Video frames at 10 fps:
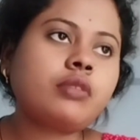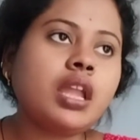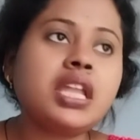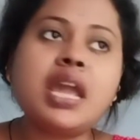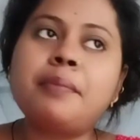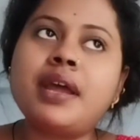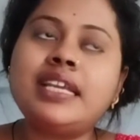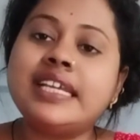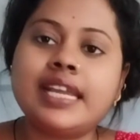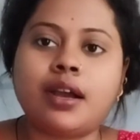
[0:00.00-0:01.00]
কি আমরা
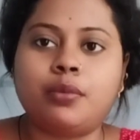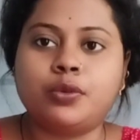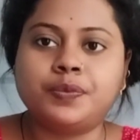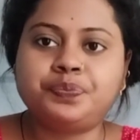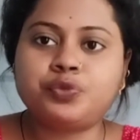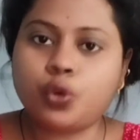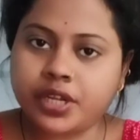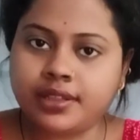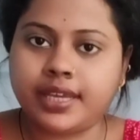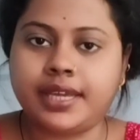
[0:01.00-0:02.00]
কিনে খাবো হোটেল
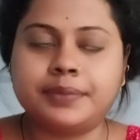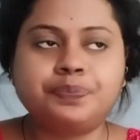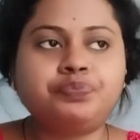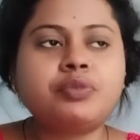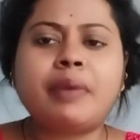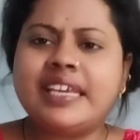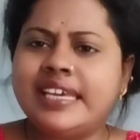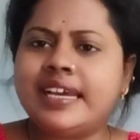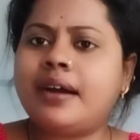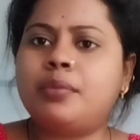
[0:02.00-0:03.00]
থেকে বা
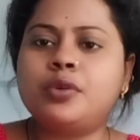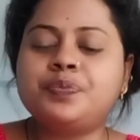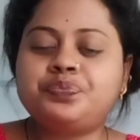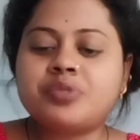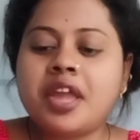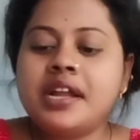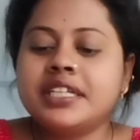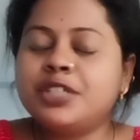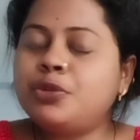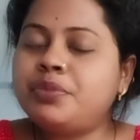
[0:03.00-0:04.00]
গিয়ে খাবো
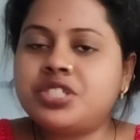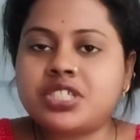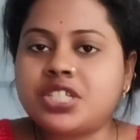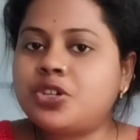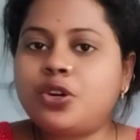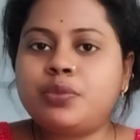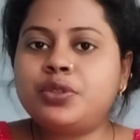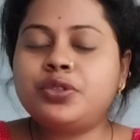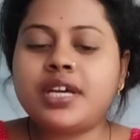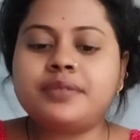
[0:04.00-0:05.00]
কিন্তু বিশ্বাস করো
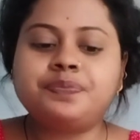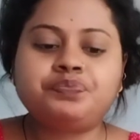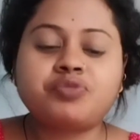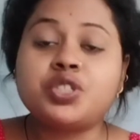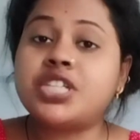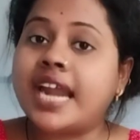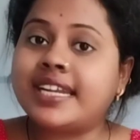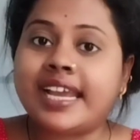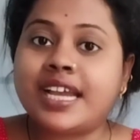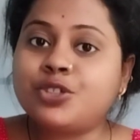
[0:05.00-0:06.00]
বন্ধুরা ষাট
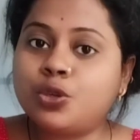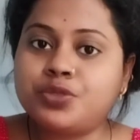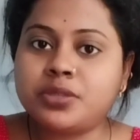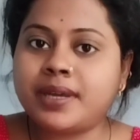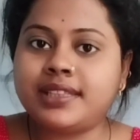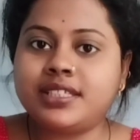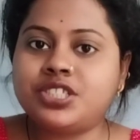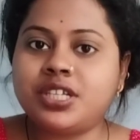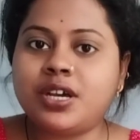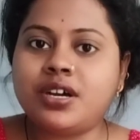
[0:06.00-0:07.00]
টাকায় সবজি ভাত
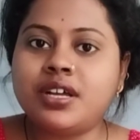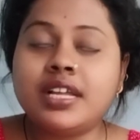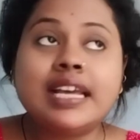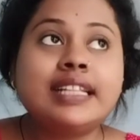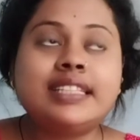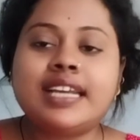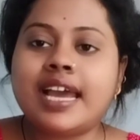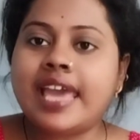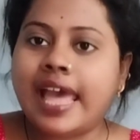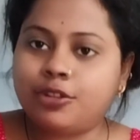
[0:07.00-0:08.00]
দিচ্ছিল
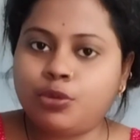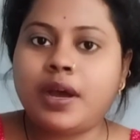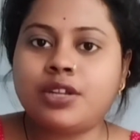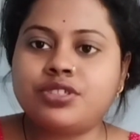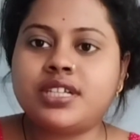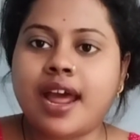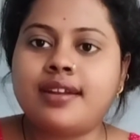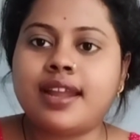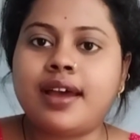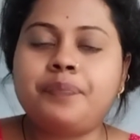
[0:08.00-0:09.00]
দীঘায় এত ভালো যে
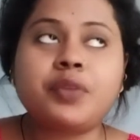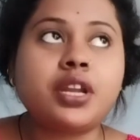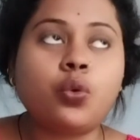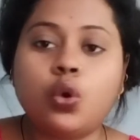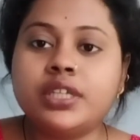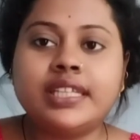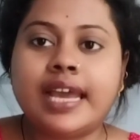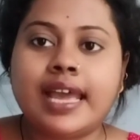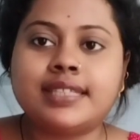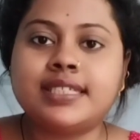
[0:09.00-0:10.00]
রান্না এটা ওল্ড
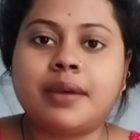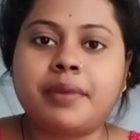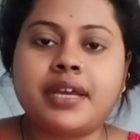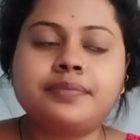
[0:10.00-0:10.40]
দীঘায় আসি আমরা